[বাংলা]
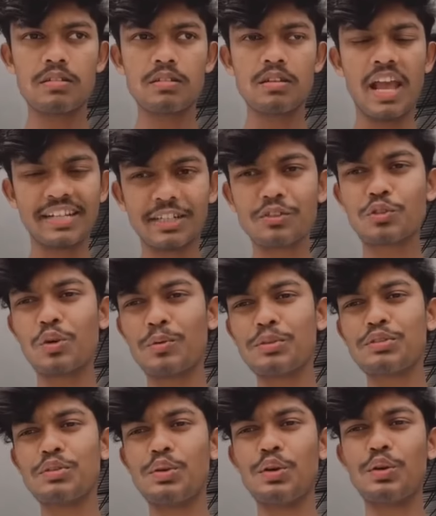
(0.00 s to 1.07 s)
একটা সময়
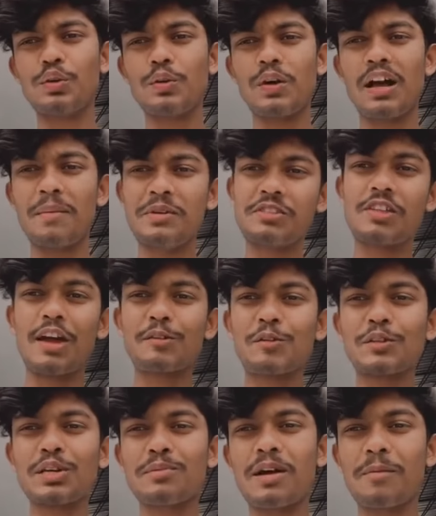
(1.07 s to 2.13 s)
ছিল আমি তার
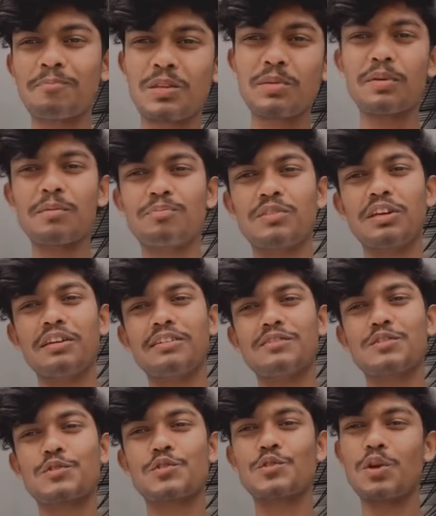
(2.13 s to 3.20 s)
কথা ভাবতে ভাবতে
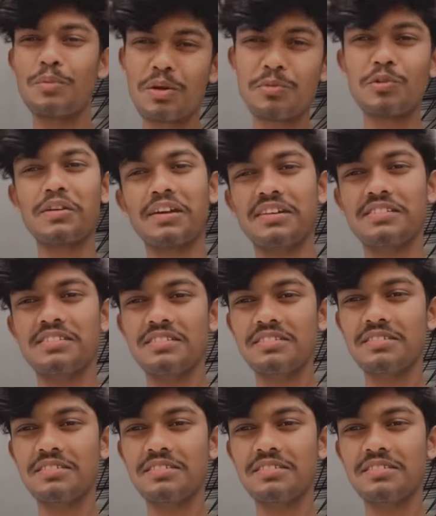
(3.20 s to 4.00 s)
সময় বলে গেছি